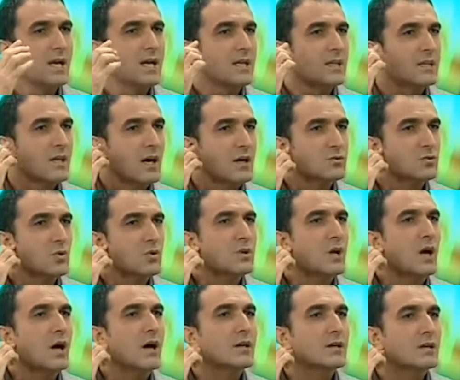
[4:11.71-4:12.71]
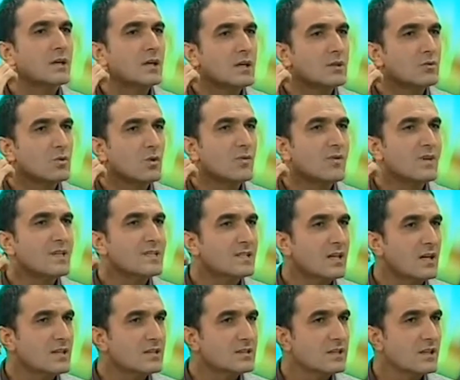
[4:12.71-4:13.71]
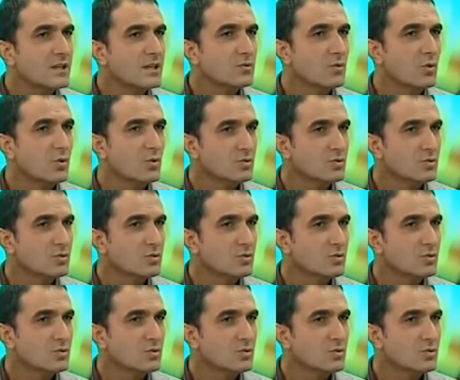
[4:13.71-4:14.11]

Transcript: daha sonra arkaya doğru ve saçlara doğru